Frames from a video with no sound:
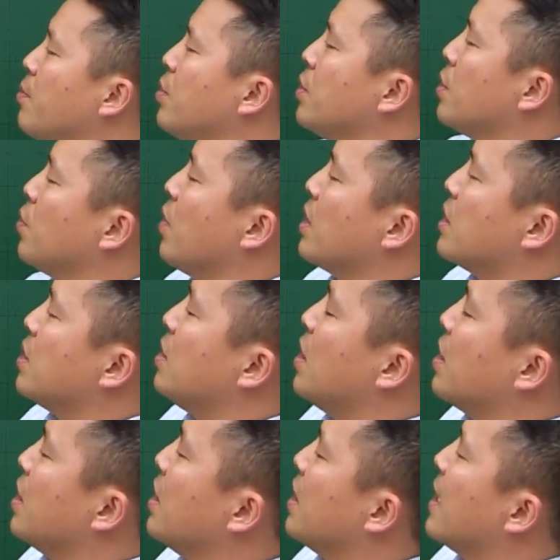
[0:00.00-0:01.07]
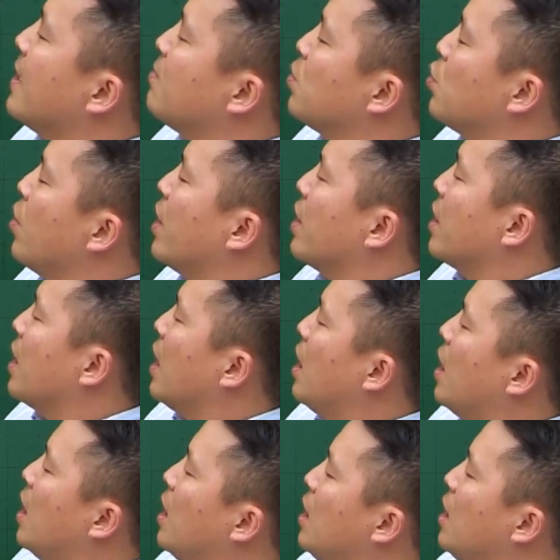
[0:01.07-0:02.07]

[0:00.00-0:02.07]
밀도와 질량이 감소한다.